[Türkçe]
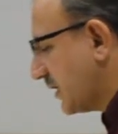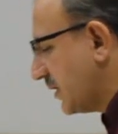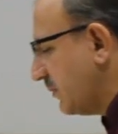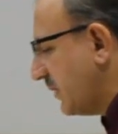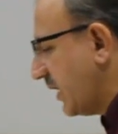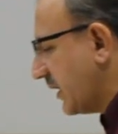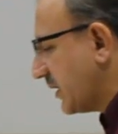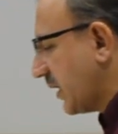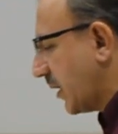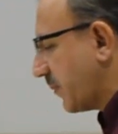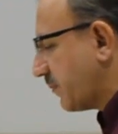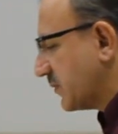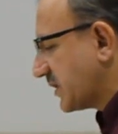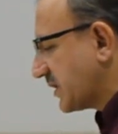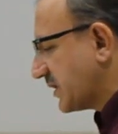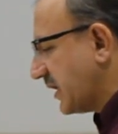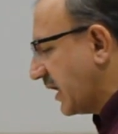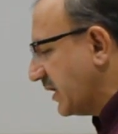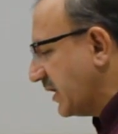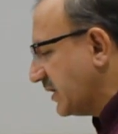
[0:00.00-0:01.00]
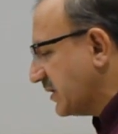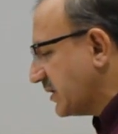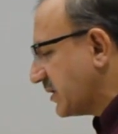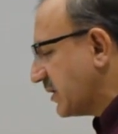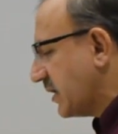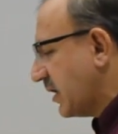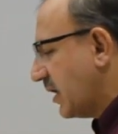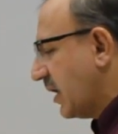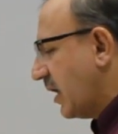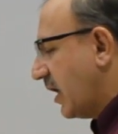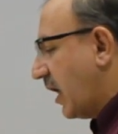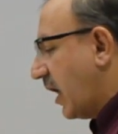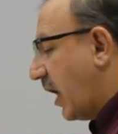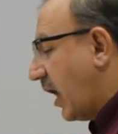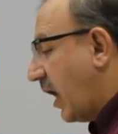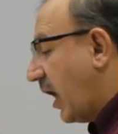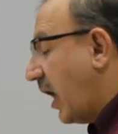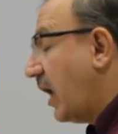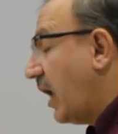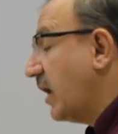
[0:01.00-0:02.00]
kimler yapmışlar?
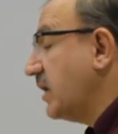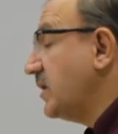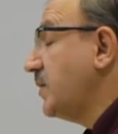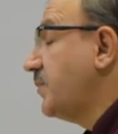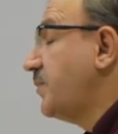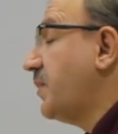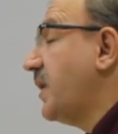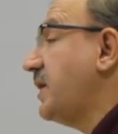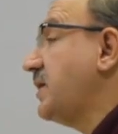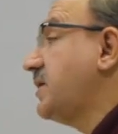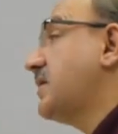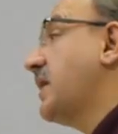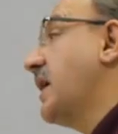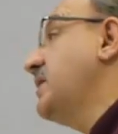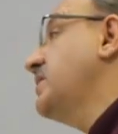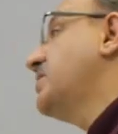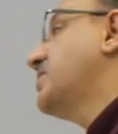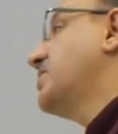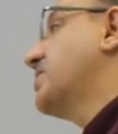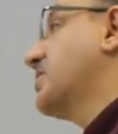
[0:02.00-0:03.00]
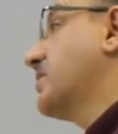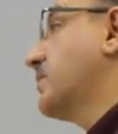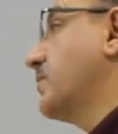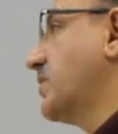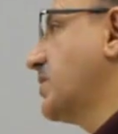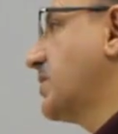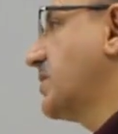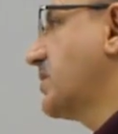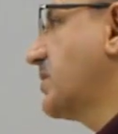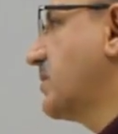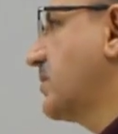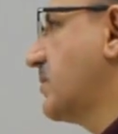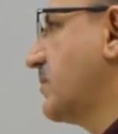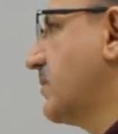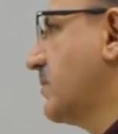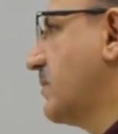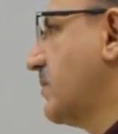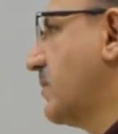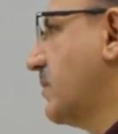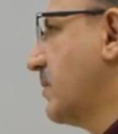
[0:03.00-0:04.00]
Ali Beyt'ten çıkmış.
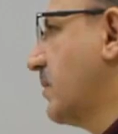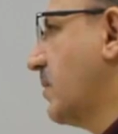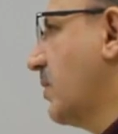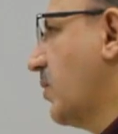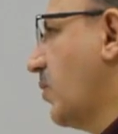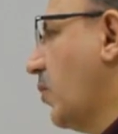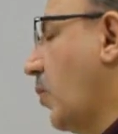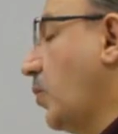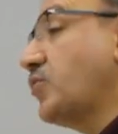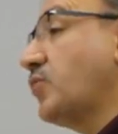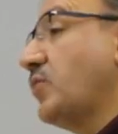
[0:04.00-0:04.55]
O